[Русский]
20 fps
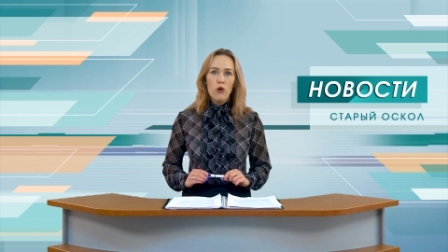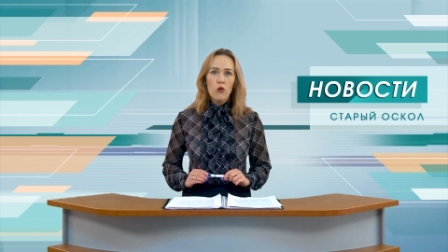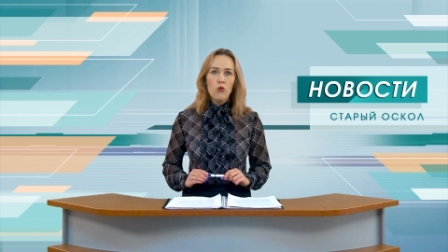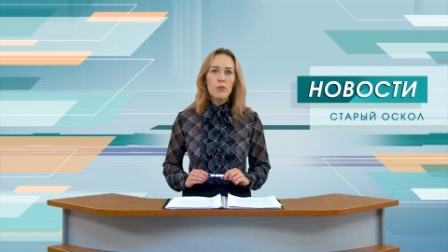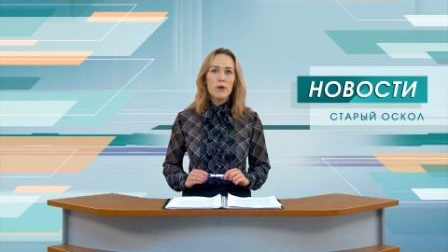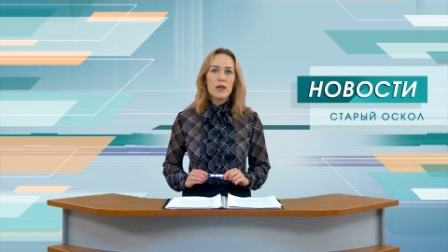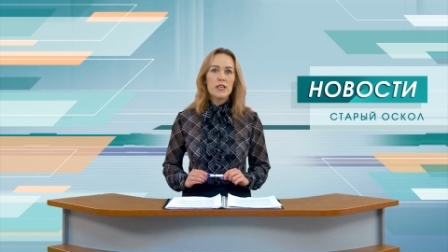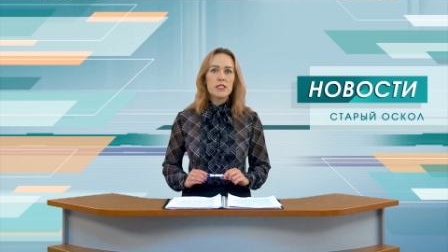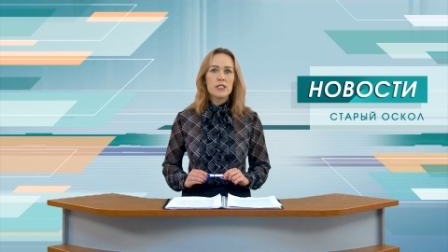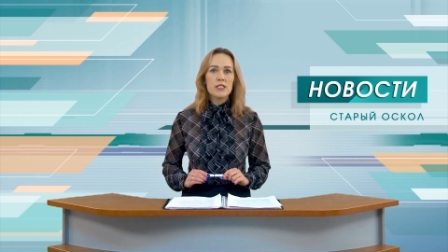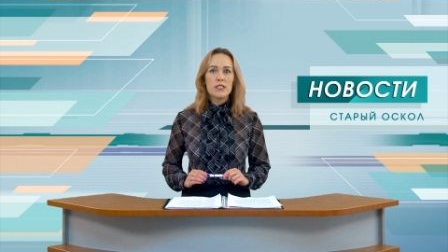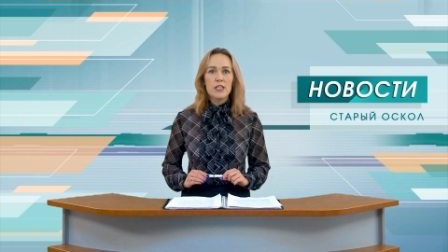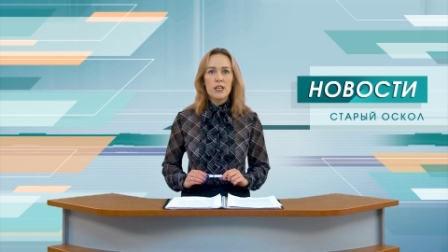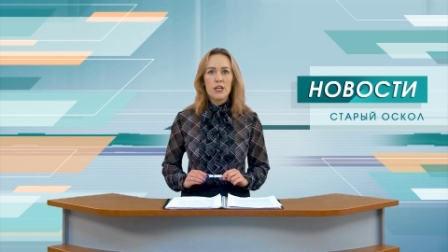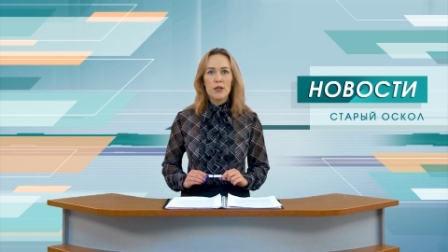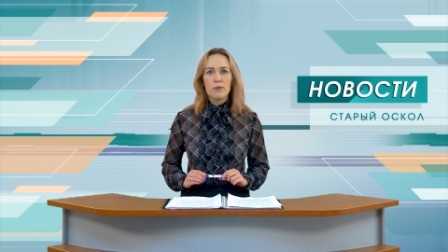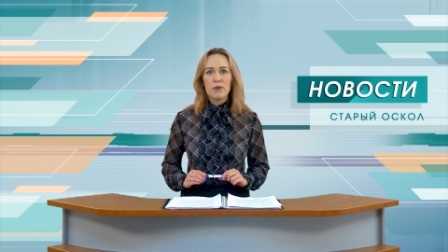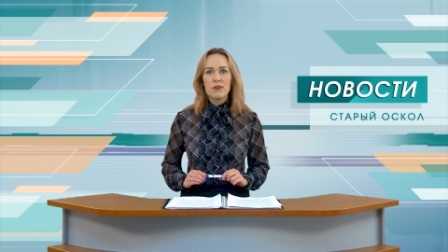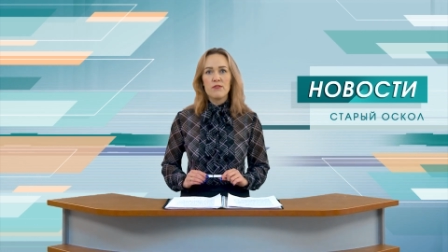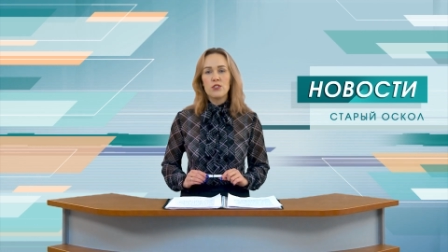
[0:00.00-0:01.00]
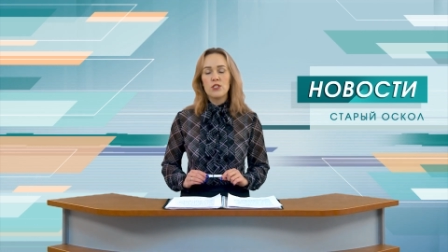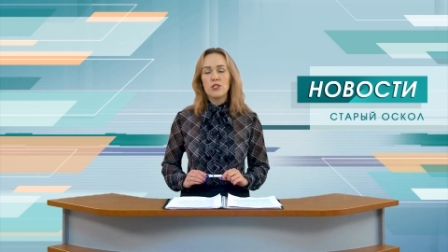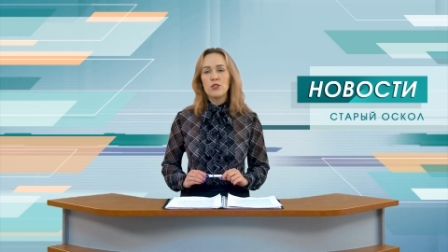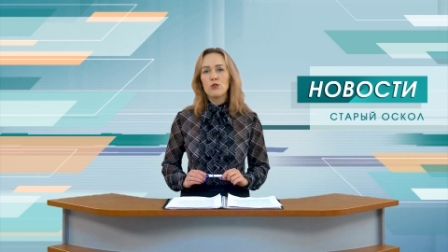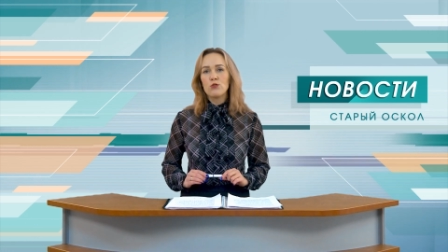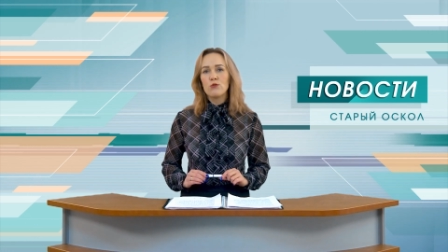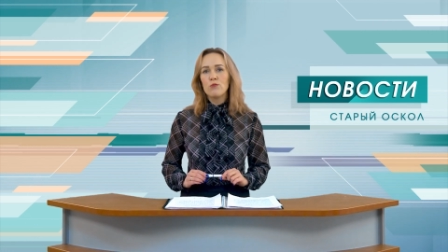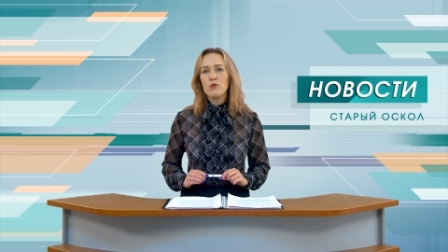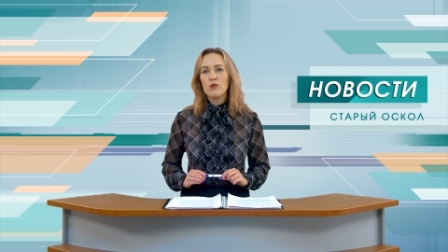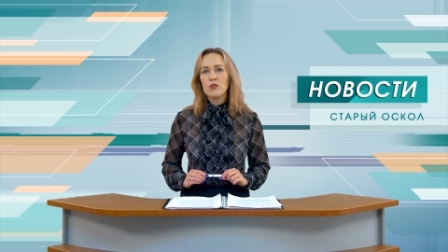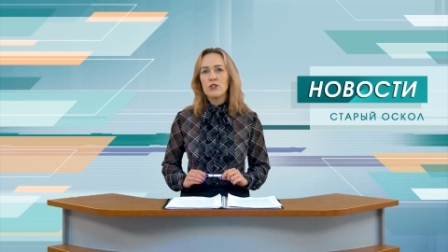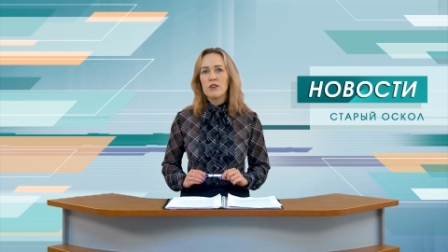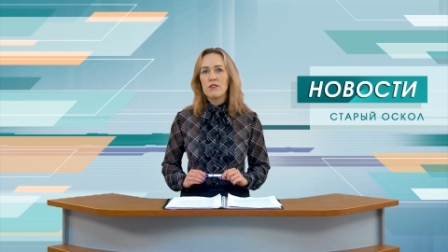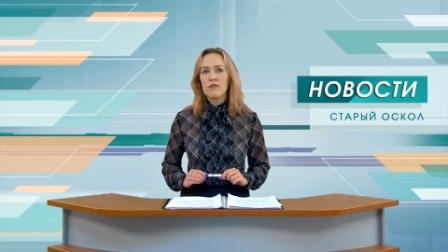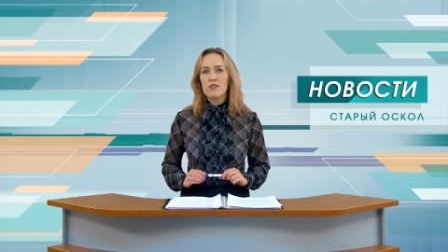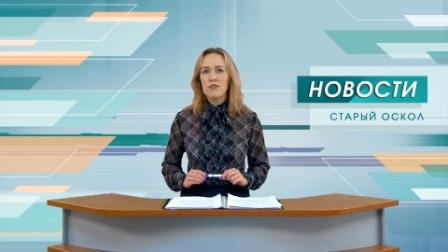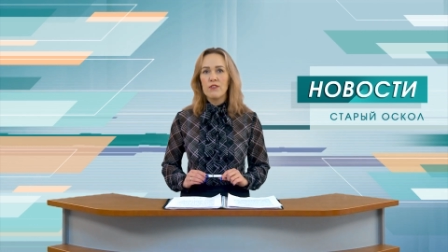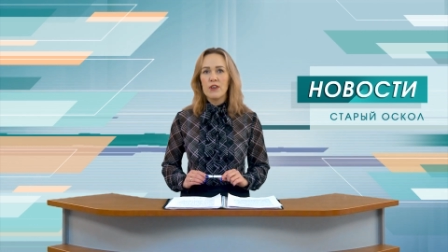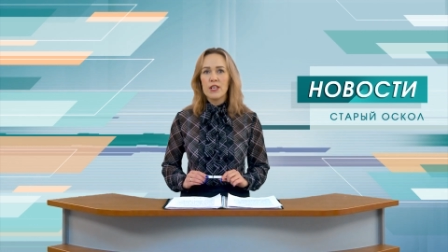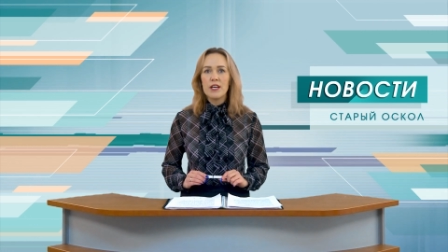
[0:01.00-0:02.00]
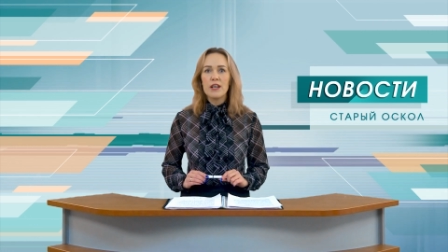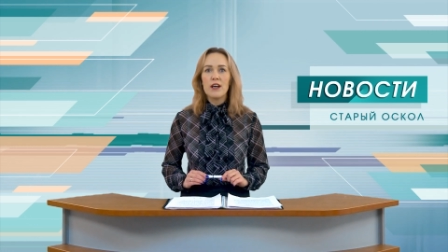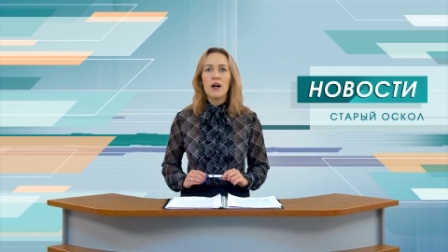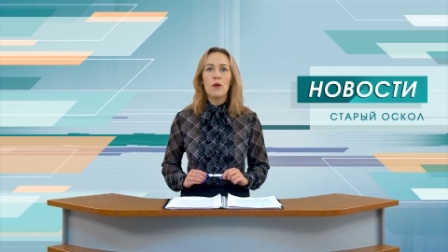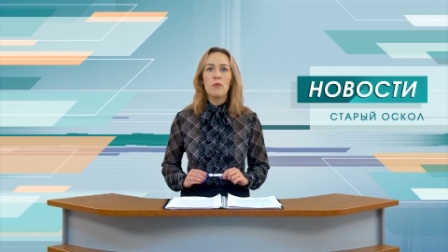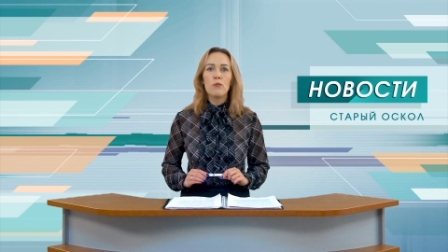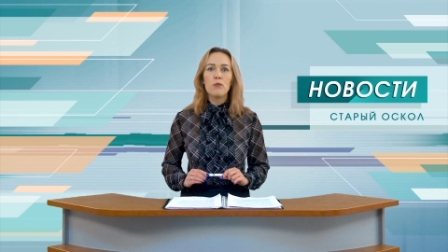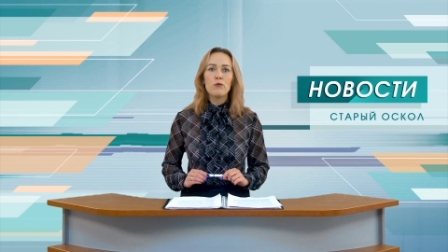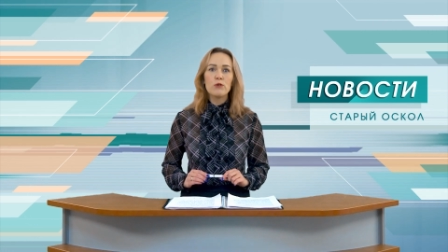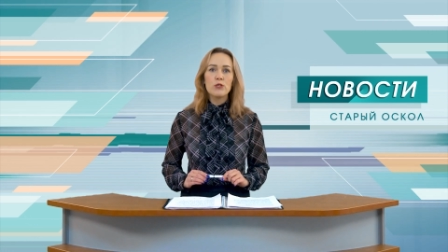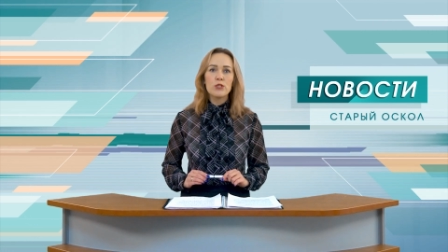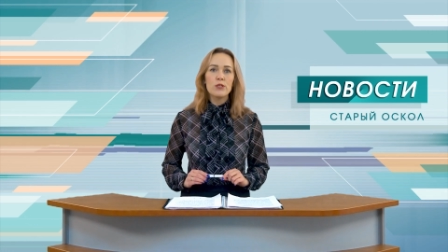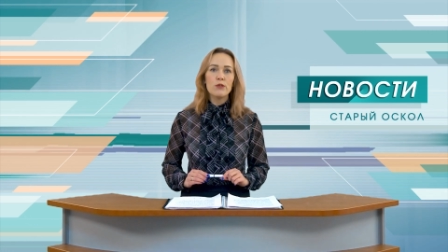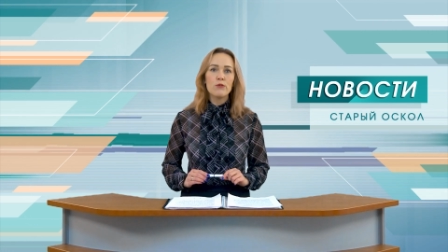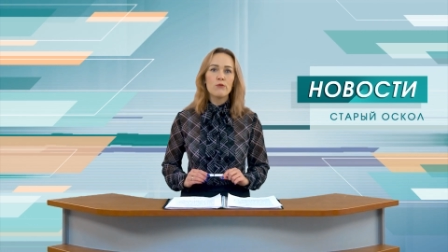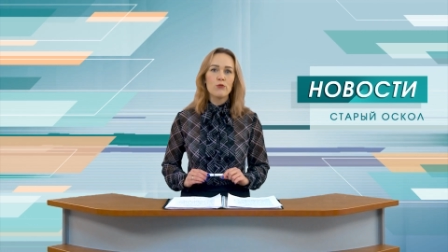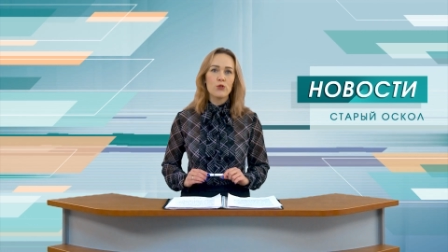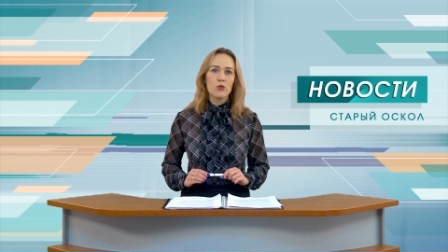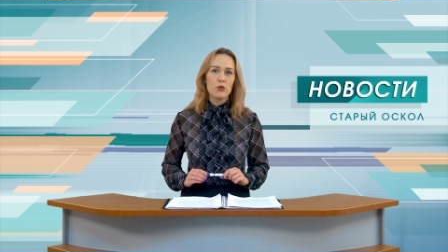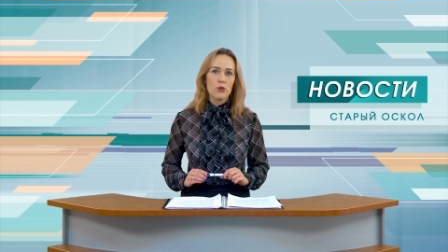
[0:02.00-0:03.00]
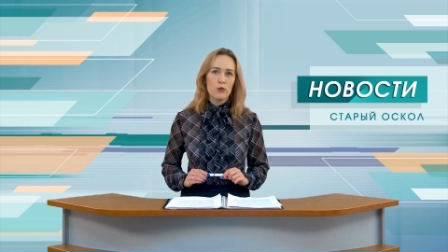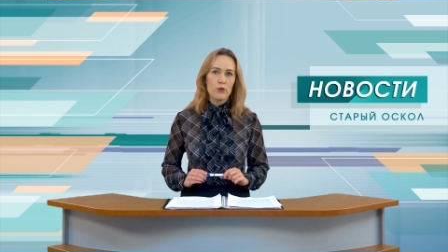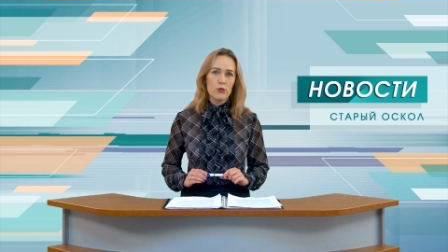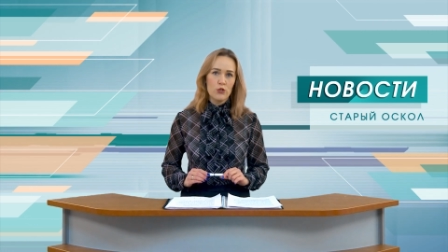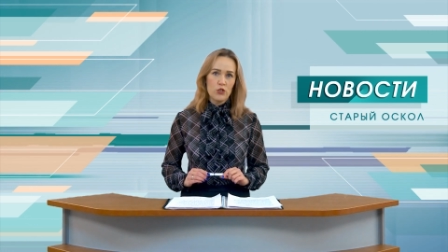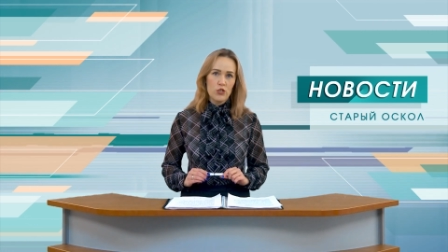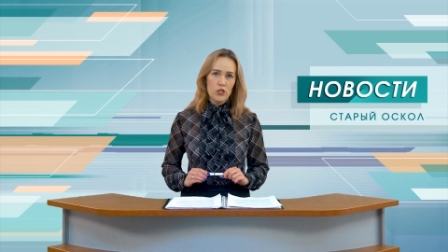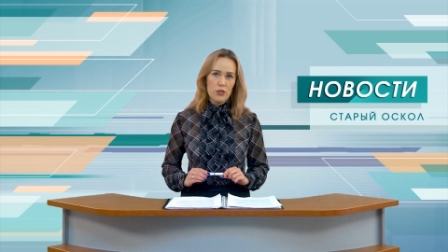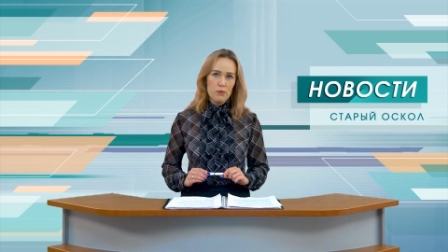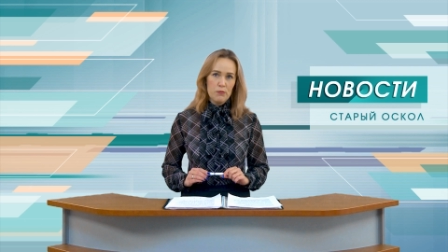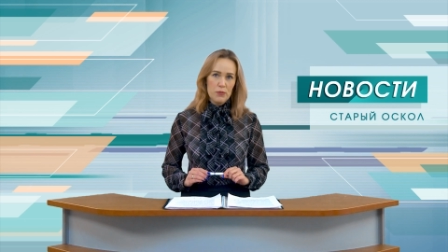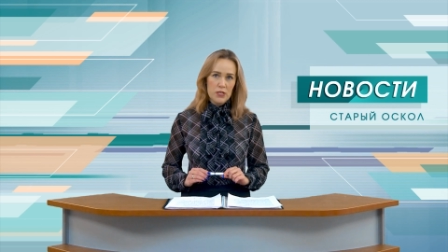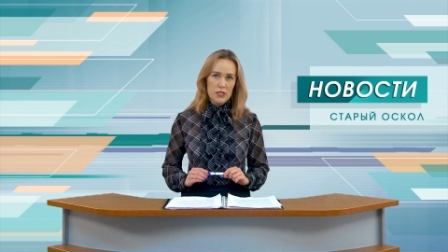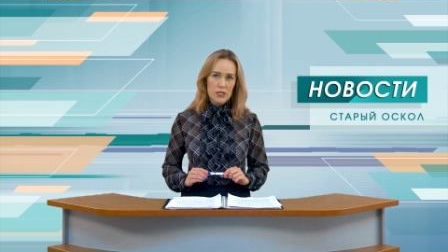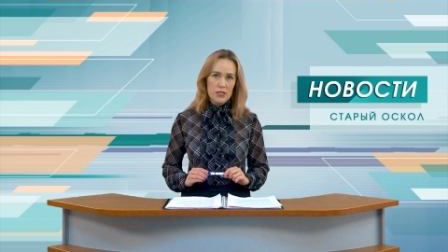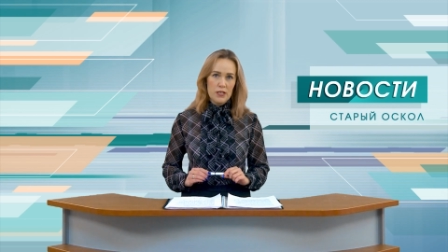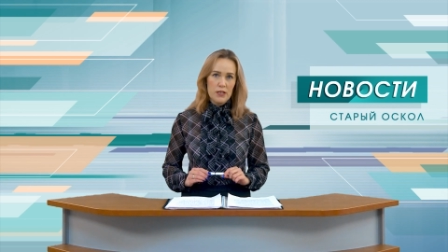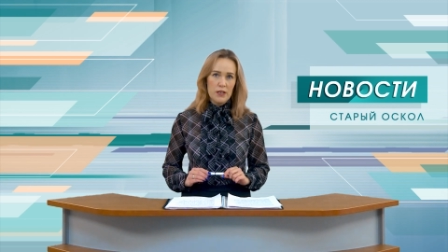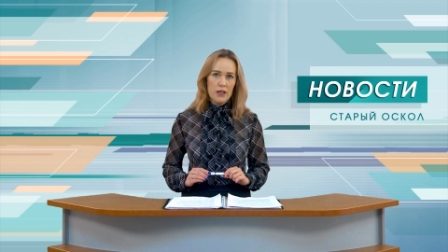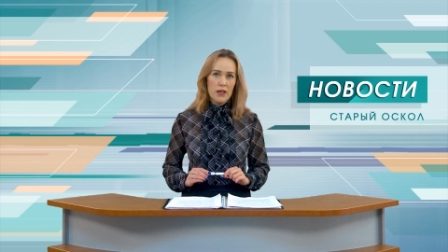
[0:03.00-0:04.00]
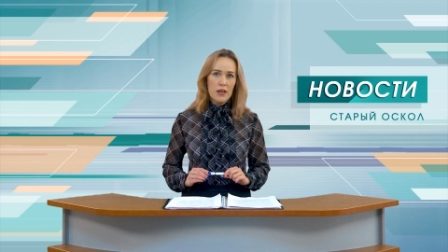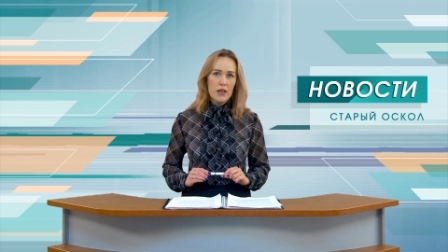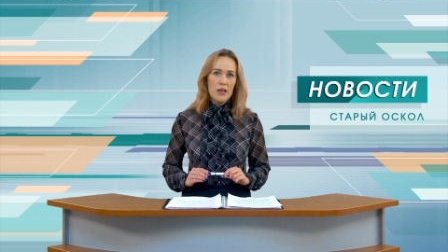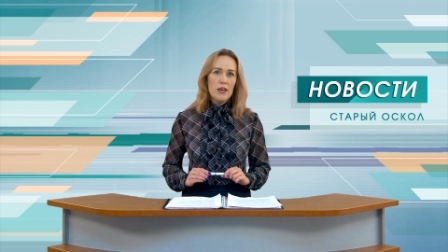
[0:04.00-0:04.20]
убрать снег, провести субботник во дворе, а после устроить чаепитие.